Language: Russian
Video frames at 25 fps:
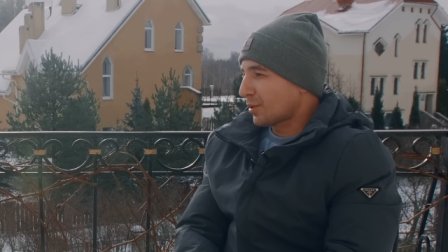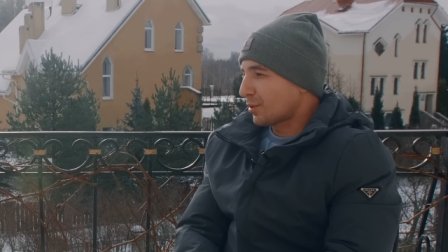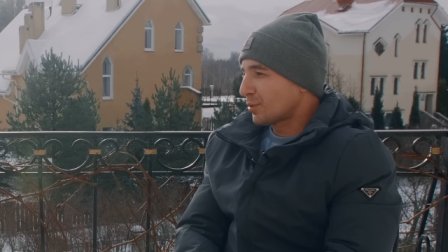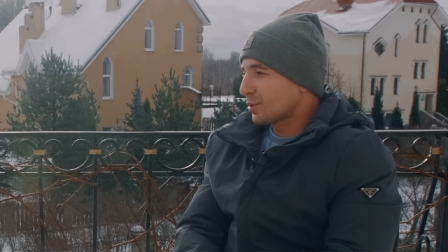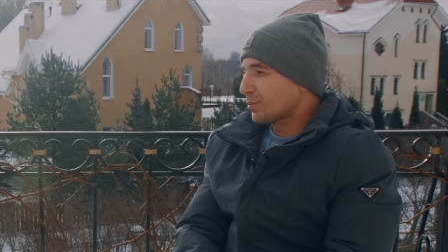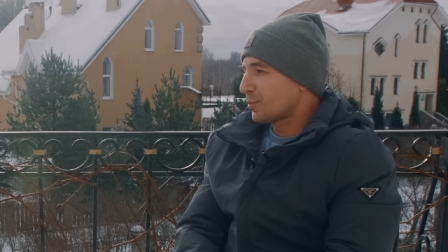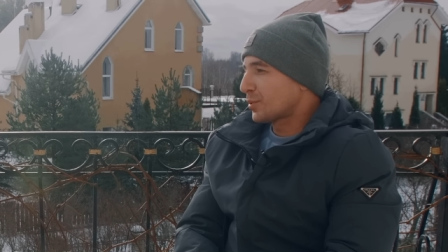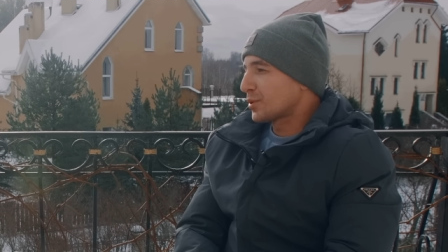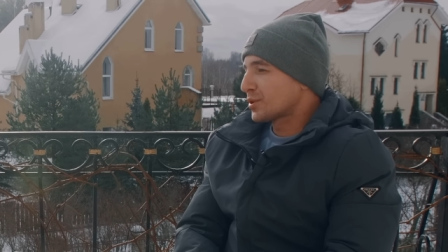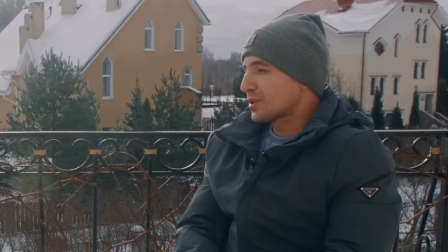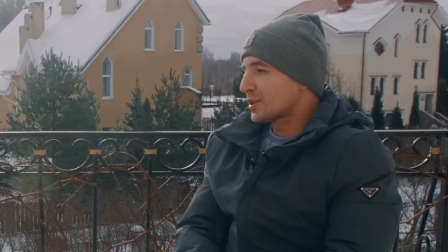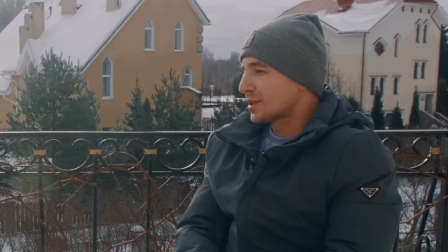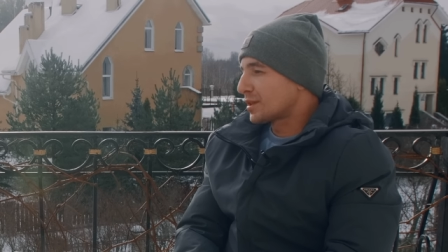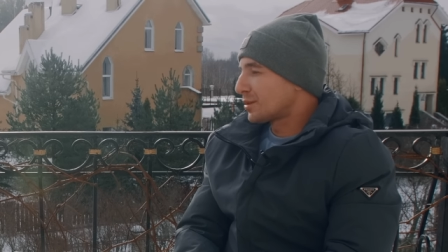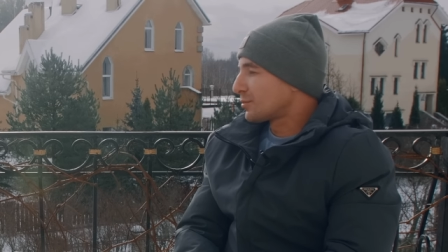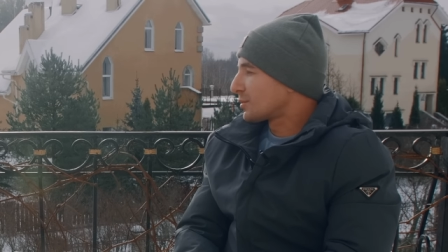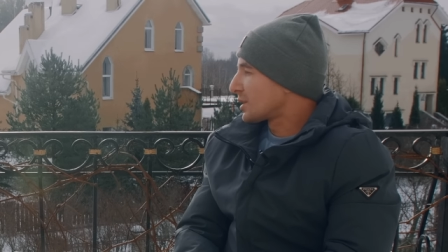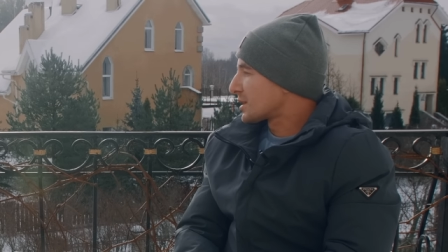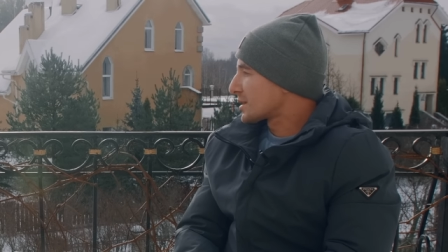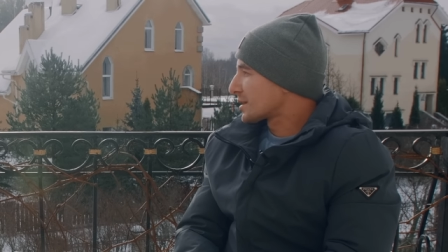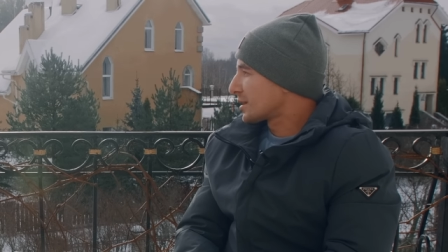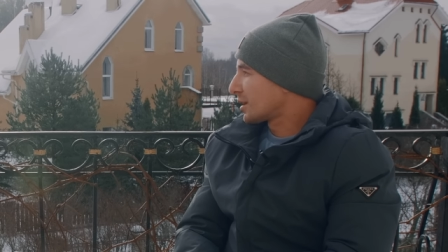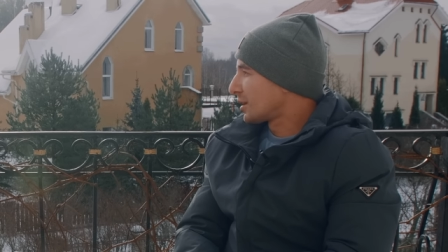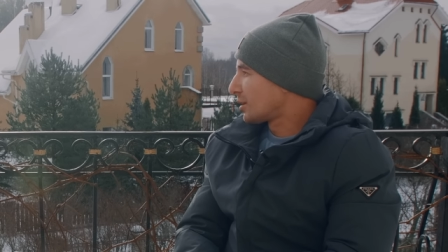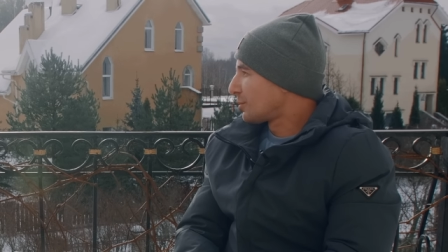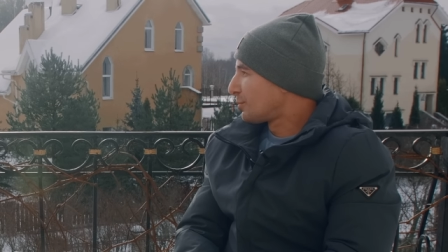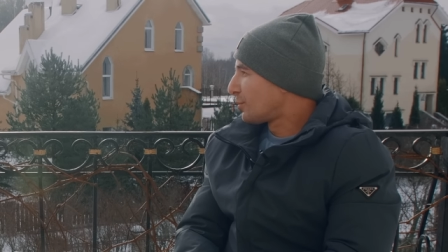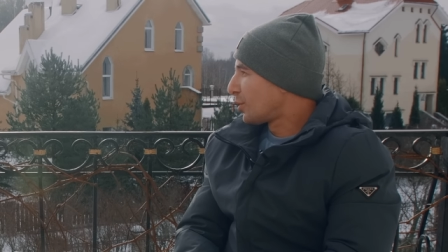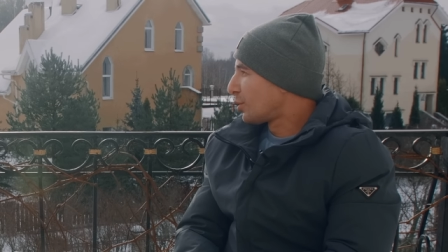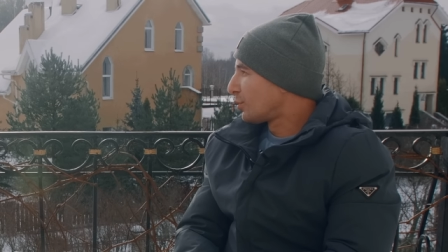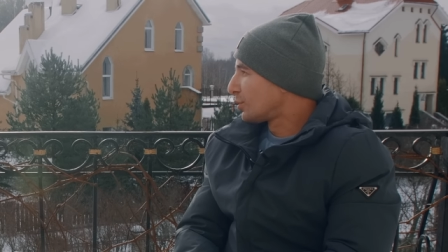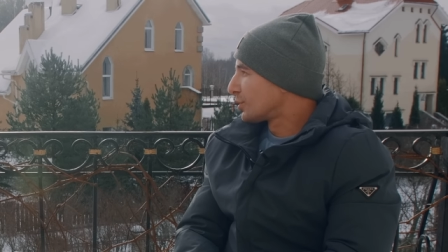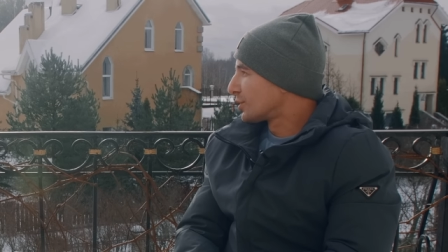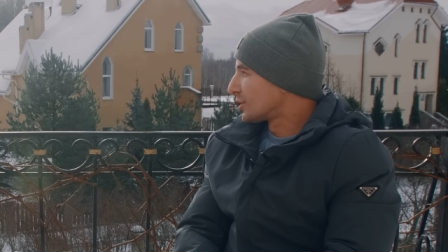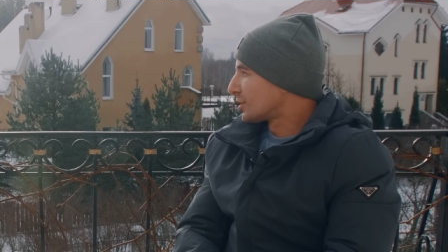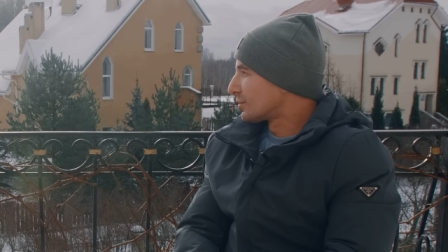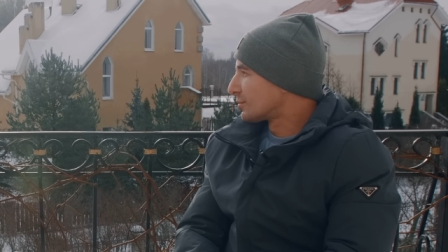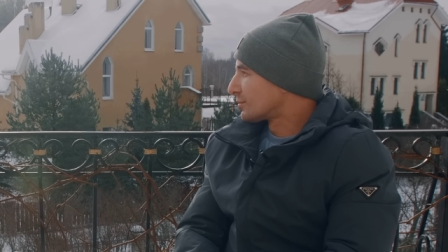момент просто для меня стало
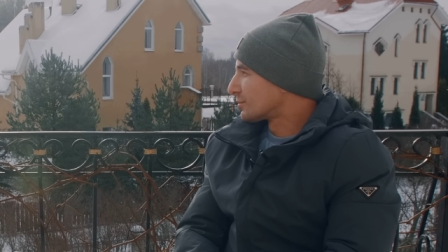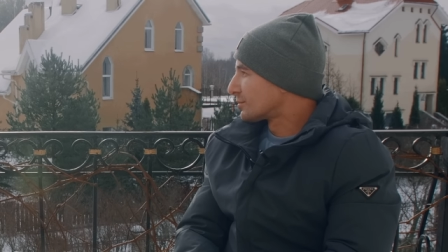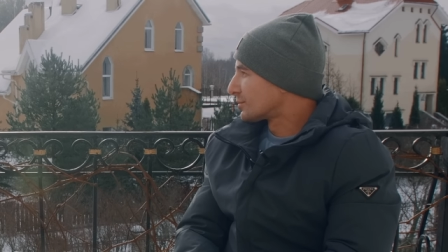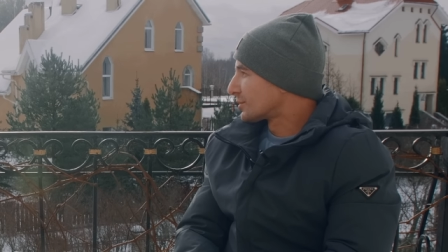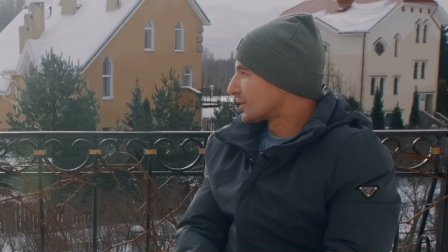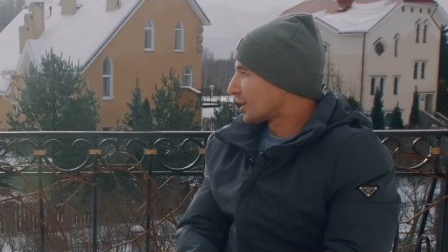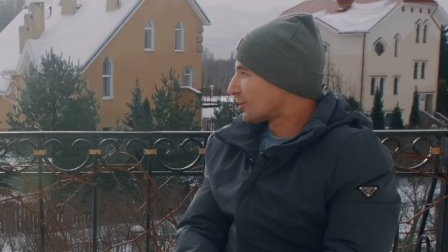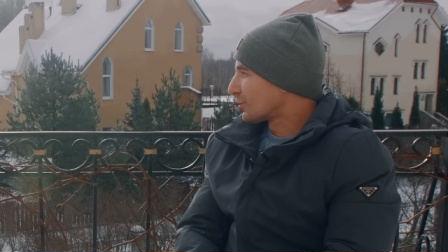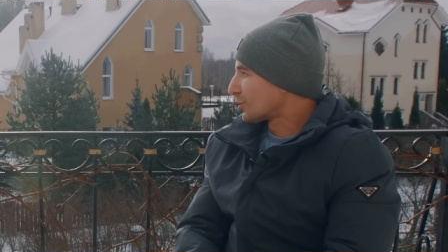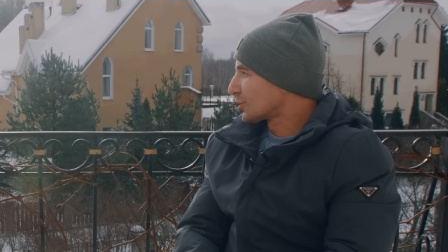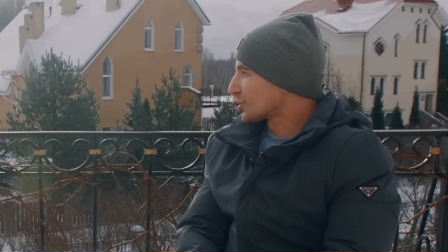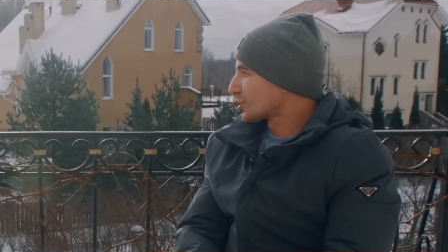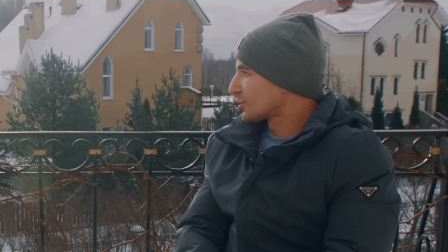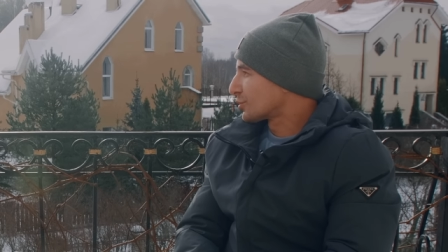поводом того,